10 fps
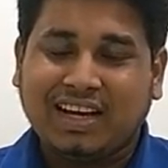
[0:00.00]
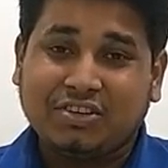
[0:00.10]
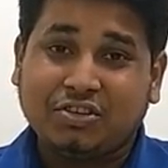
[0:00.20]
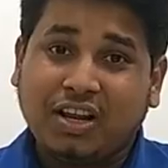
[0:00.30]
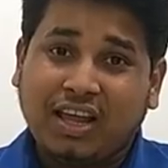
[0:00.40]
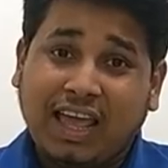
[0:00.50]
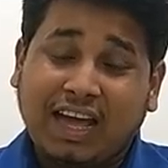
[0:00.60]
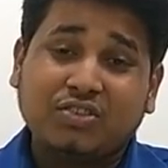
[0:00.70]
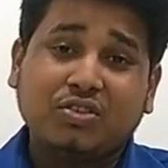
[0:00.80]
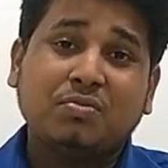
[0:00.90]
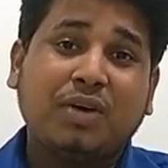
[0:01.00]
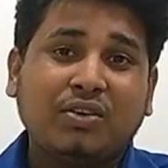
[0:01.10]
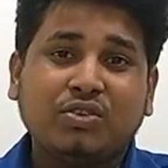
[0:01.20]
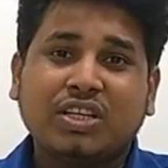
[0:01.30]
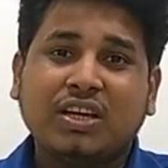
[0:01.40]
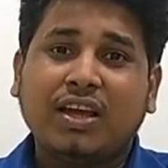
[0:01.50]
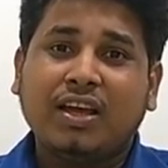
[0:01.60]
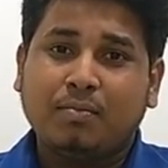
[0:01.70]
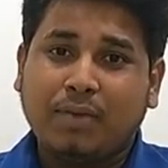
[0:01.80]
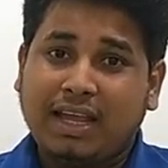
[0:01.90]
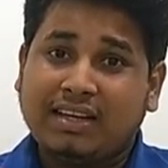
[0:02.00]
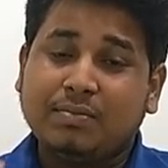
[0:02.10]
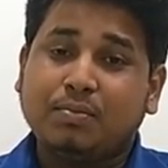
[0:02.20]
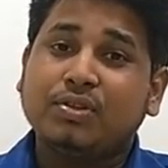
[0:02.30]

কারণ একজন মানুষকে বা একটি